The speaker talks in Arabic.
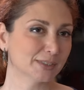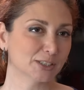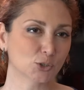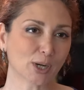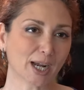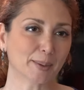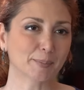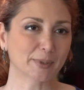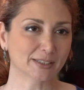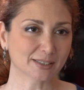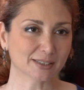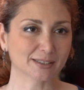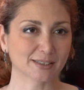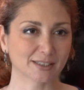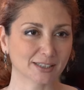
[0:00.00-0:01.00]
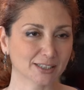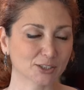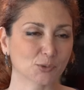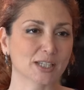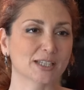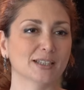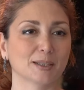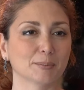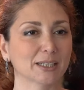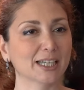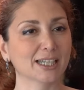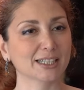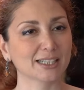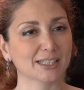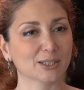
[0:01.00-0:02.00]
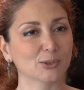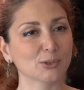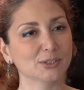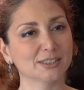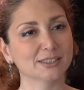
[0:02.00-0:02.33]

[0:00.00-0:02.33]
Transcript: شو حبيت توصل من خلاله؟